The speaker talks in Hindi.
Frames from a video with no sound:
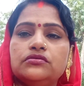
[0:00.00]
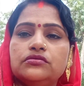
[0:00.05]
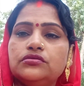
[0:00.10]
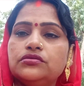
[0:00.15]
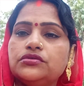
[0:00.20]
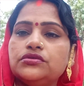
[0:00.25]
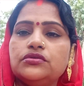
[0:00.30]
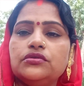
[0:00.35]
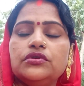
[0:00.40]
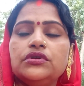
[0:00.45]

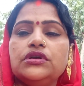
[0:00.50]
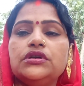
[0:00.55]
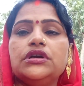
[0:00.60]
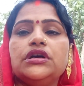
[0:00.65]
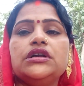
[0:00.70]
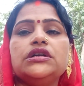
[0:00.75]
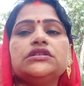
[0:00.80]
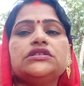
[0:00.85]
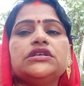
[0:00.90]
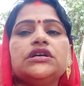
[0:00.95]
दूसरों के
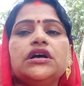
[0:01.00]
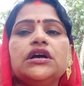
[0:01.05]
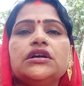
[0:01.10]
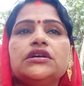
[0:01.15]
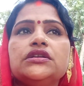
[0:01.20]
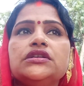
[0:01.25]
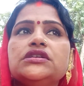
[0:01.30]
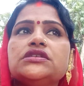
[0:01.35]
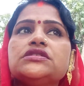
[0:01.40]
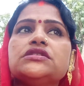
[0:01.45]
घर
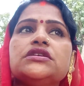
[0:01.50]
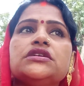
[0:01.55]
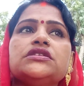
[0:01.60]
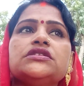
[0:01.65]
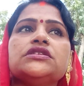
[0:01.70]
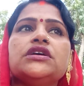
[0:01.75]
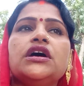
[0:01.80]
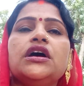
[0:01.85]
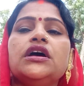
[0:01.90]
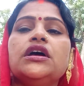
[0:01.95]
झांकने से
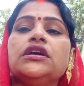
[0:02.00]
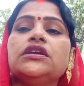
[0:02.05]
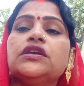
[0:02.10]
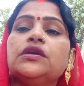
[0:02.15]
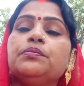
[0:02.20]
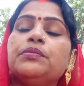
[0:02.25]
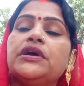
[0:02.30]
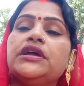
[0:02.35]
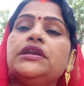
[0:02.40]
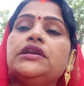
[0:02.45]
अच्छा है कि
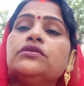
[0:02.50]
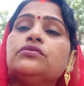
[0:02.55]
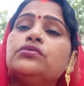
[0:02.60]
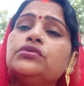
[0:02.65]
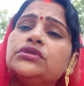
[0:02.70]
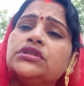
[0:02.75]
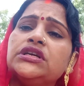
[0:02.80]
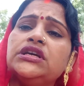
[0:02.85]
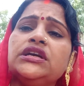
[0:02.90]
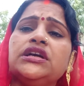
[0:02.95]
पहले
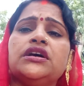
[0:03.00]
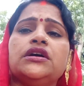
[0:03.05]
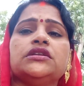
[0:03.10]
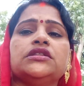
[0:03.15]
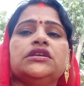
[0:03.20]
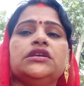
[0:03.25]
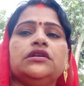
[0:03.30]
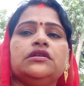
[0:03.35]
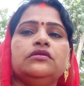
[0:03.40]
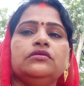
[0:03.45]
खुद के घर
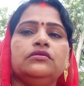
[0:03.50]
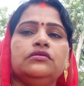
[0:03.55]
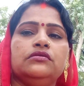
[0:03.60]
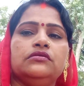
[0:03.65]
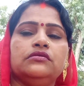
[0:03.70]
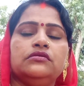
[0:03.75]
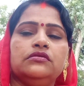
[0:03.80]
देख लो